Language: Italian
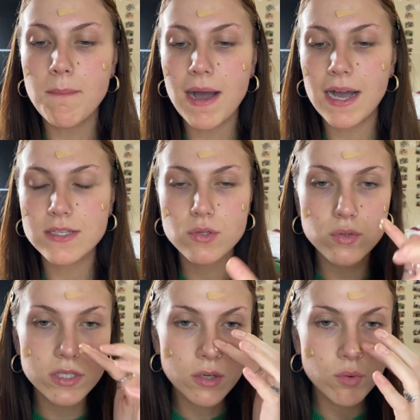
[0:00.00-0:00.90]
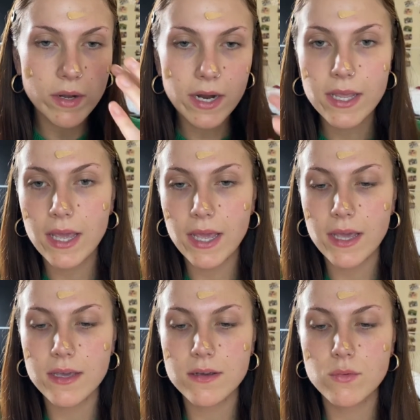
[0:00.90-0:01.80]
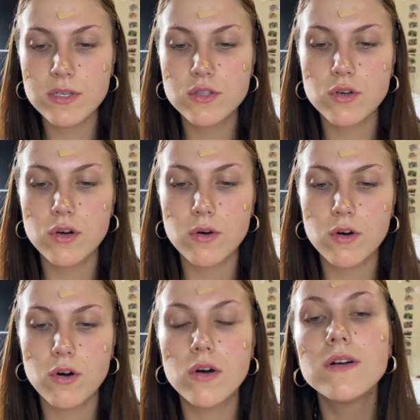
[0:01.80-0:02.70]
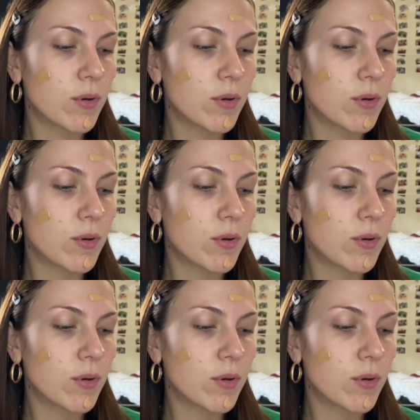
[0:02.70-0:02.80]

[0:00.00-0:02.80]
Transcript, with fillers: ma sono sicura che questo